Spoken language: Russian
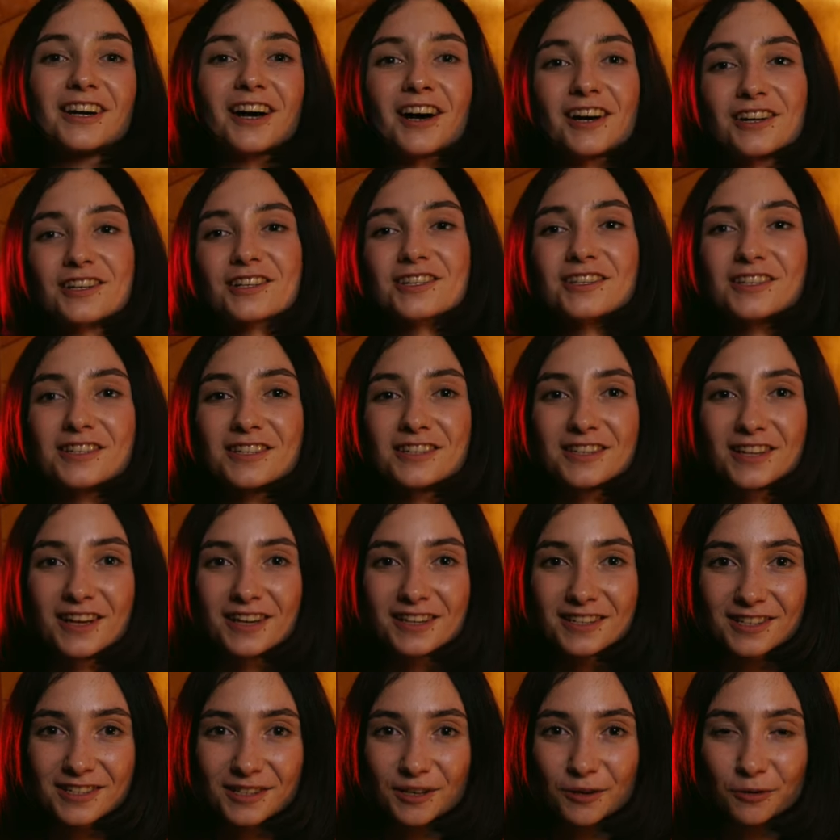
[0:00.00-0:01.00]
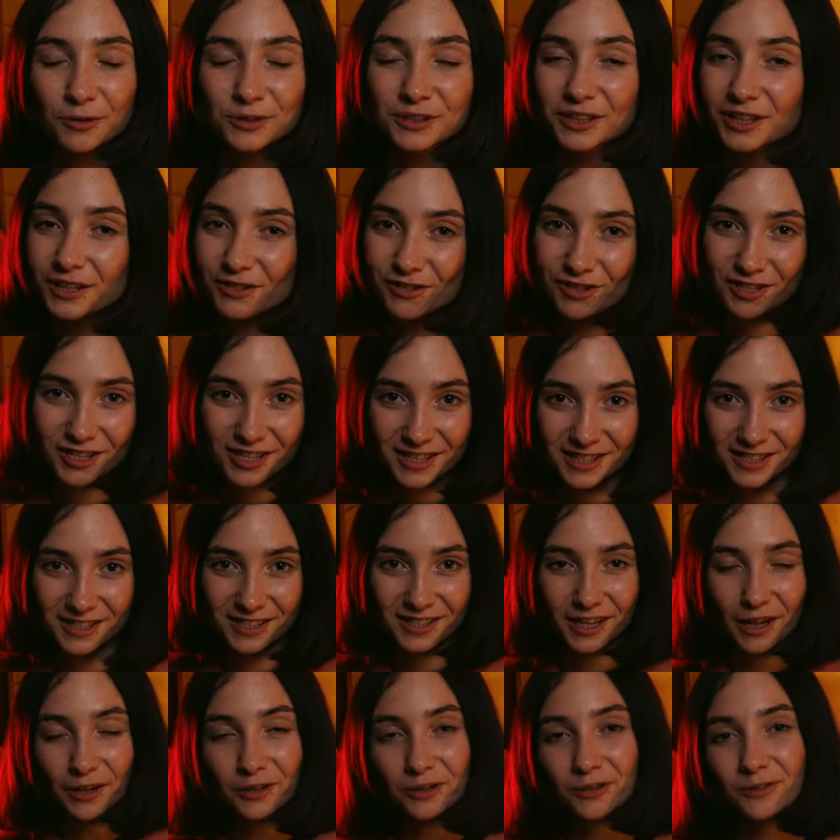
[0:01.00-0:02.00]
каждый из нас хоть раз в жизни
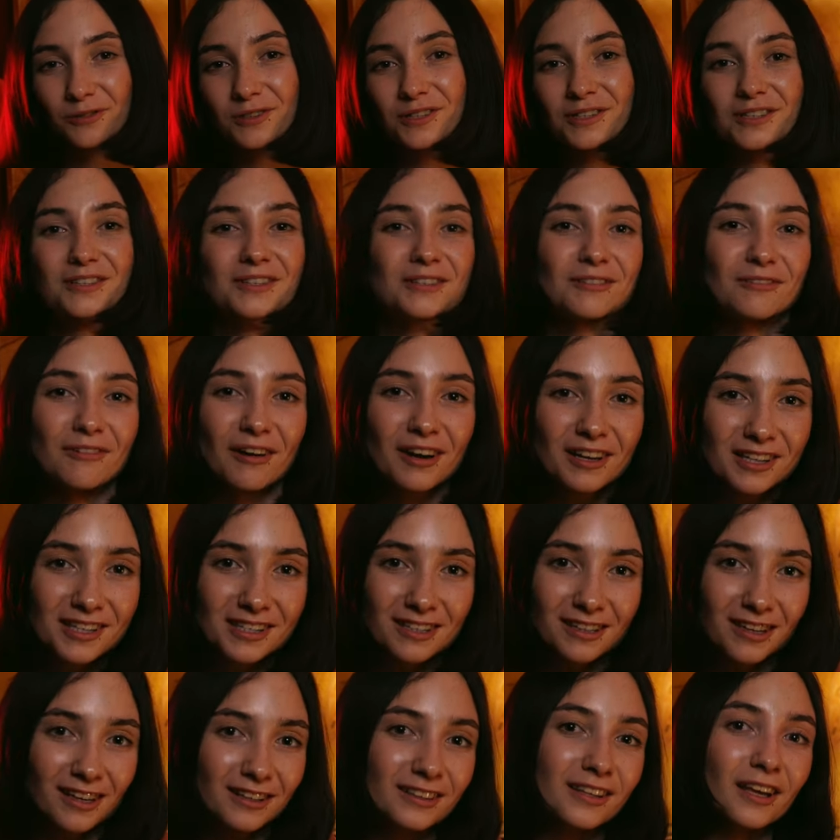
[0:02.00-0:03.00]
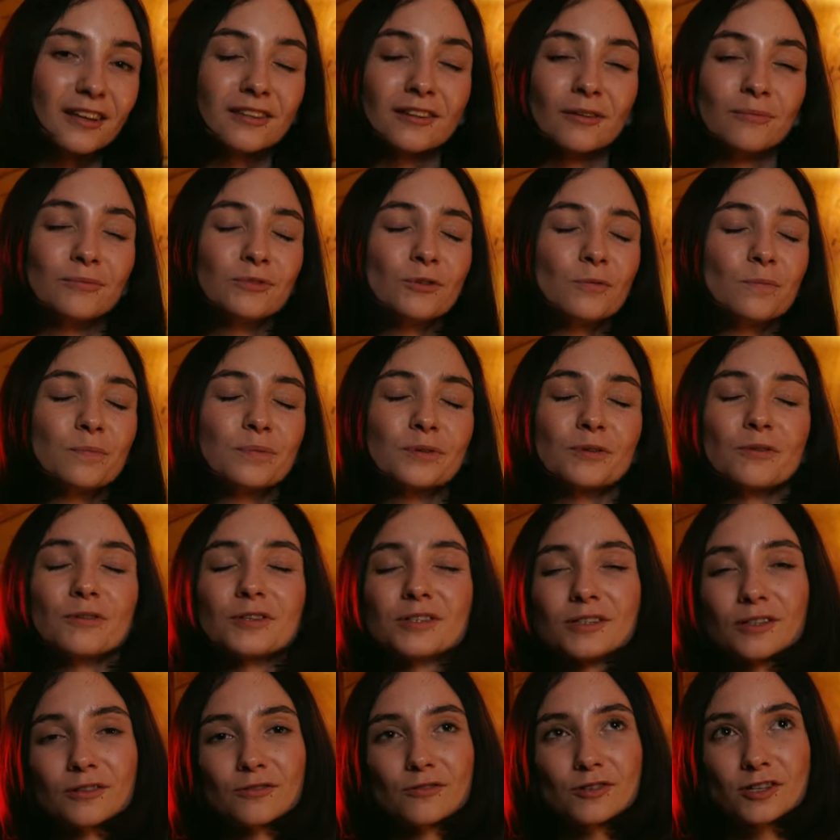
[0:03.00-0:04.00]
сталкивался с ситуацией, когда нам ну,
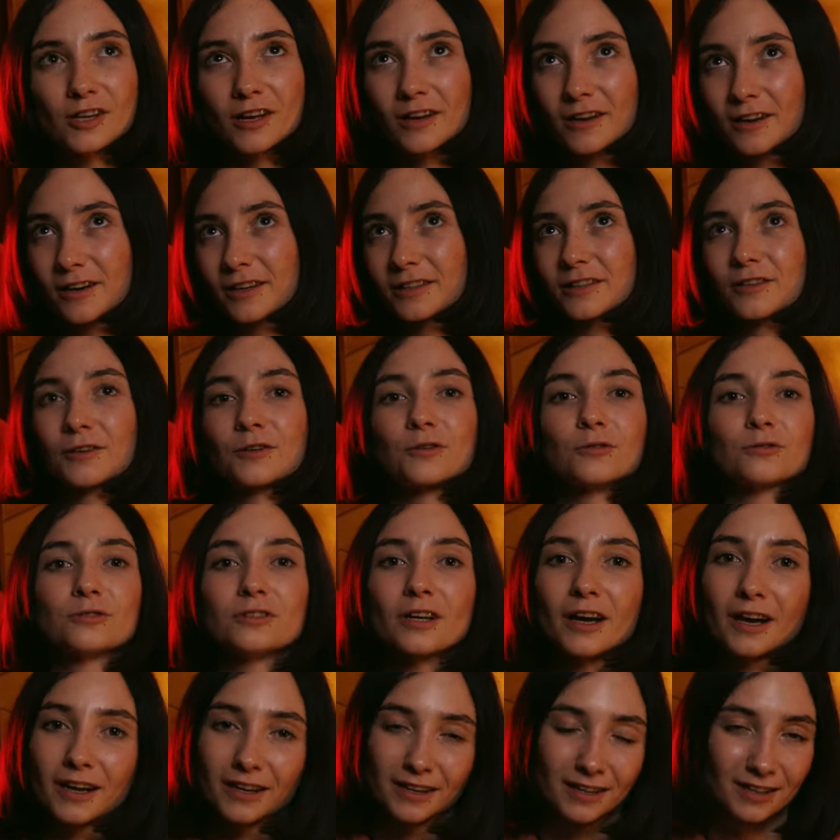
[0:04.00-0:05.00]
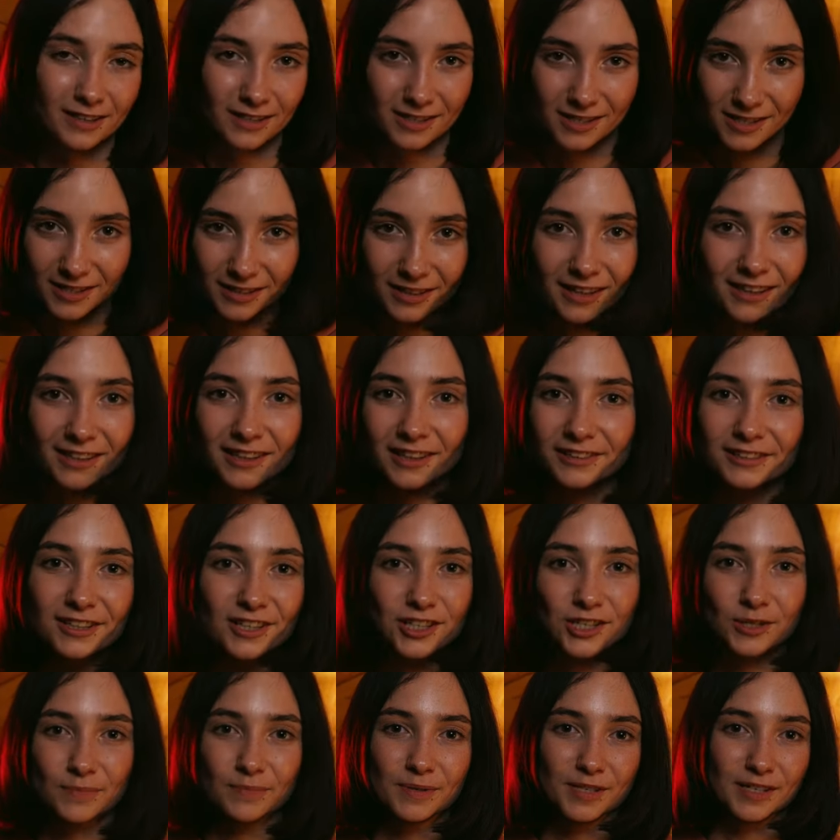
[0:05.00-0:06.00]
просто нужна какая-то крутая картинка для
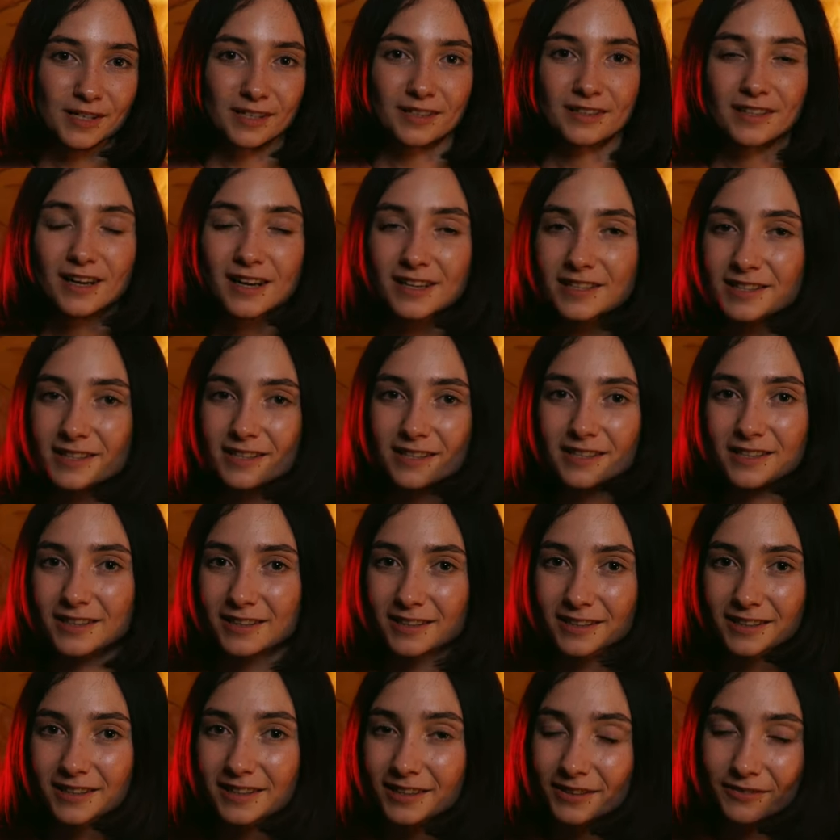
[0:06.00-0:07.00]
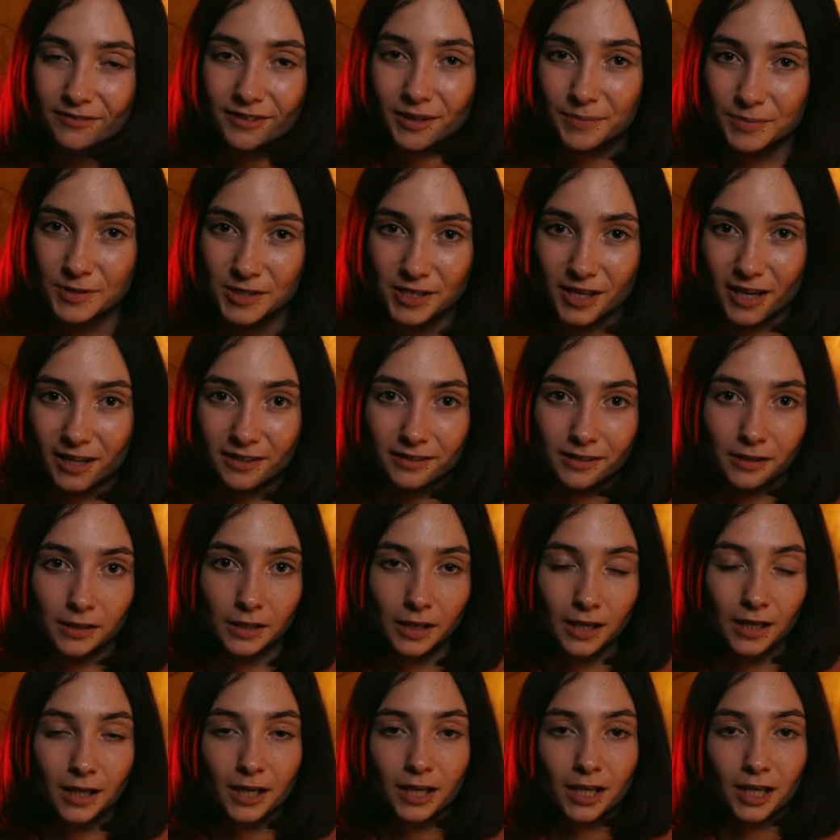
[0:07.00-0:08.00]
нашей презентации или веб-сайта.
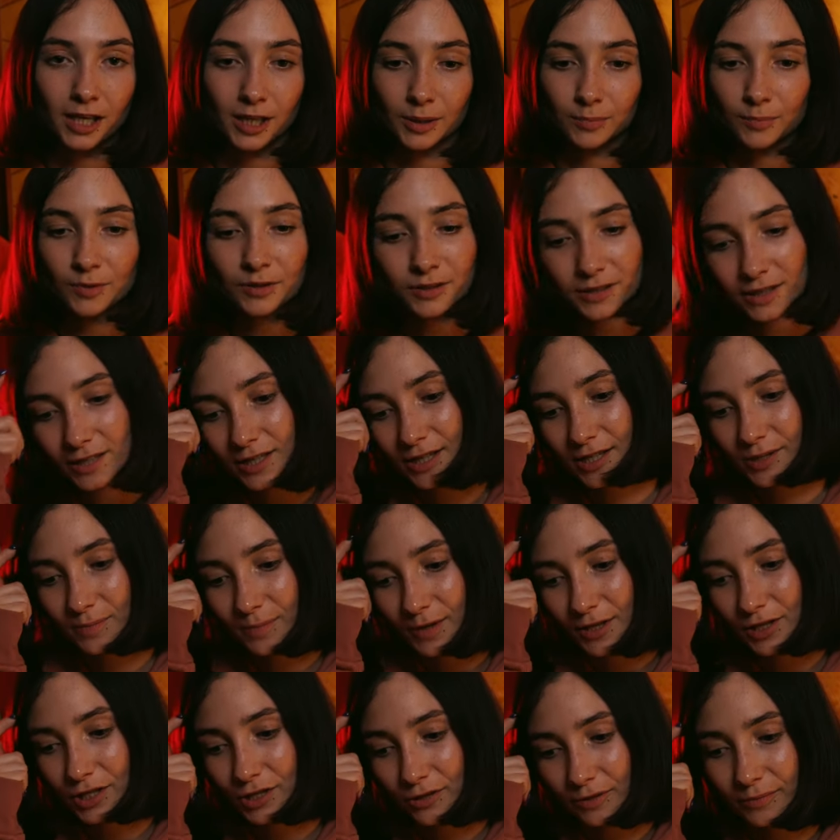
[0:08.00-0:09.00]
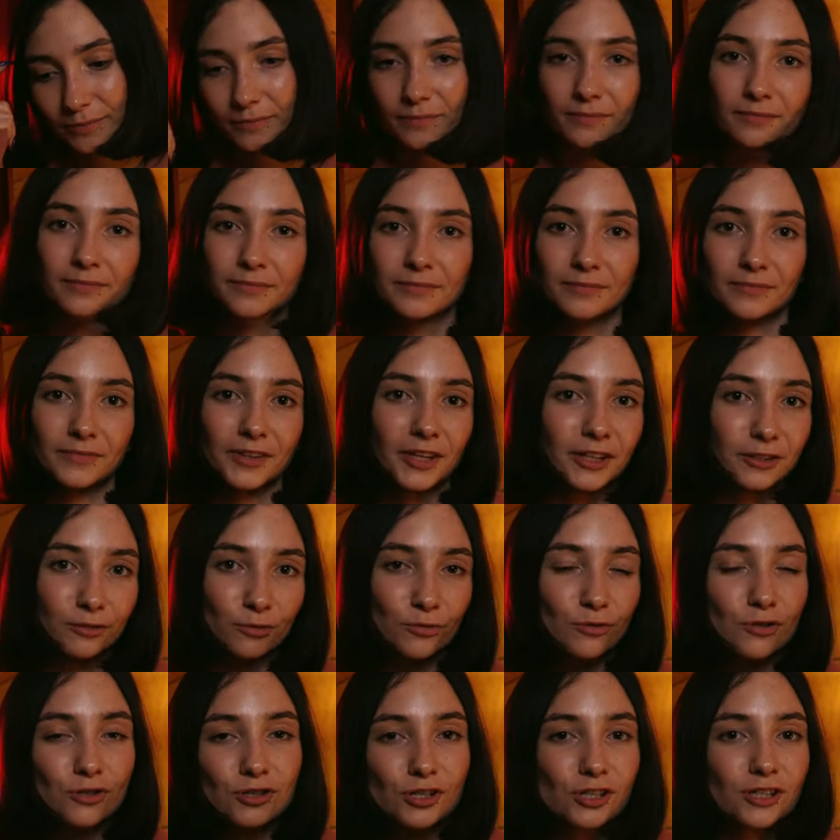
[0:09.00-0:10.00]
И мы такие спрашиваем, хм,
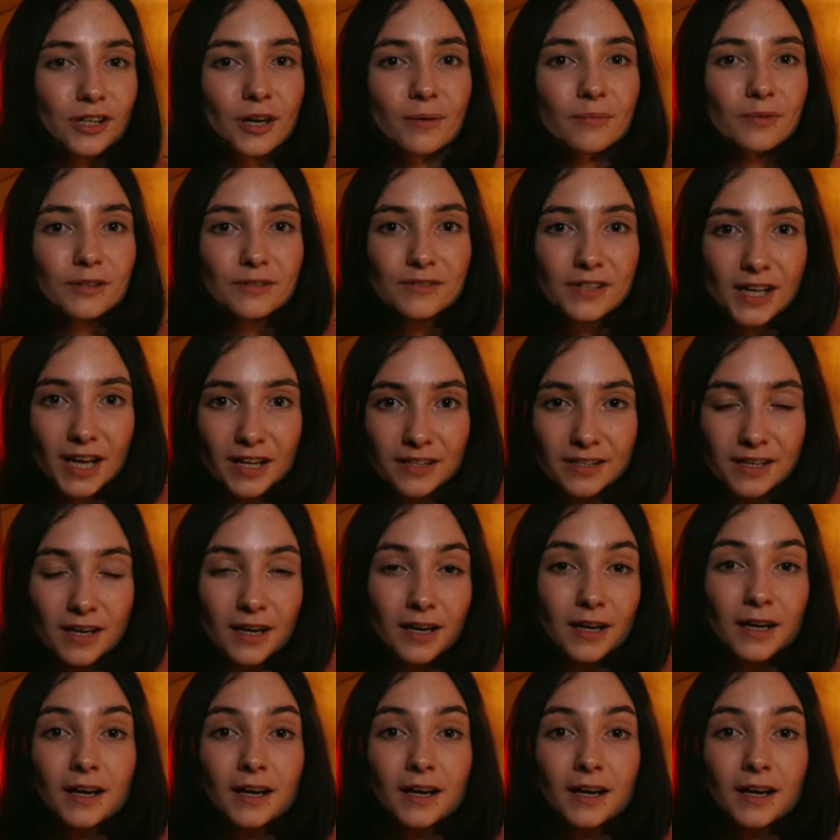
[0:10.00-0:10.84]
откуда же нам их взять?